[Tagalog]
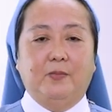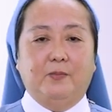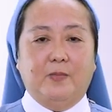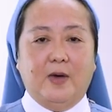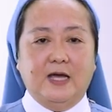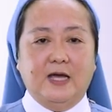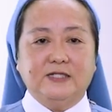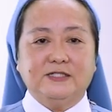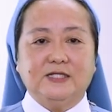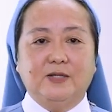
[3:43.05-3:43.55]

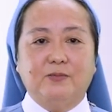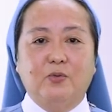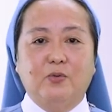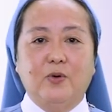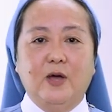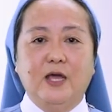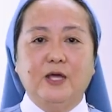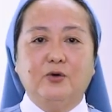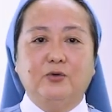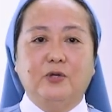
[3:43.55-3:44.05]

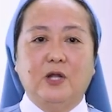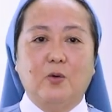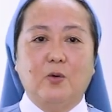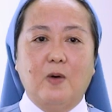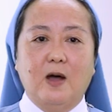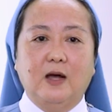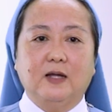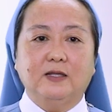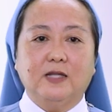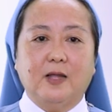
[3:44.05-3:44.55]
Maisabuhay ko
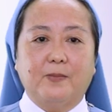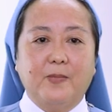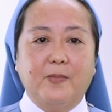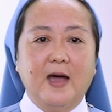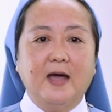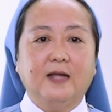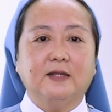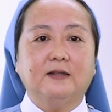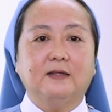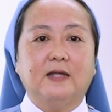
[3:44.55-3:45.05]
nawang
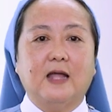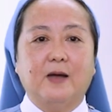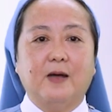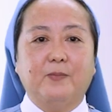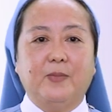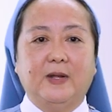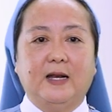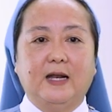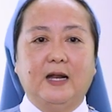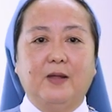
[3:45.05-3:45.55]
tapat
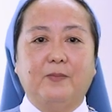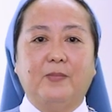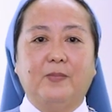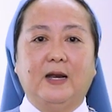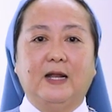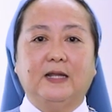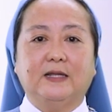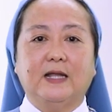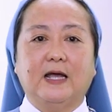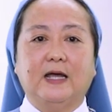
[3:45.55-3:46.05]
ang
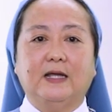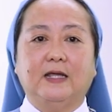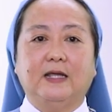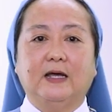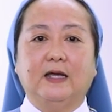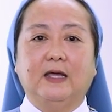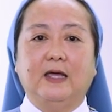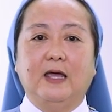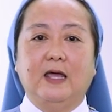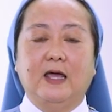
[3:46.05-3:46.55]
pananampalatayang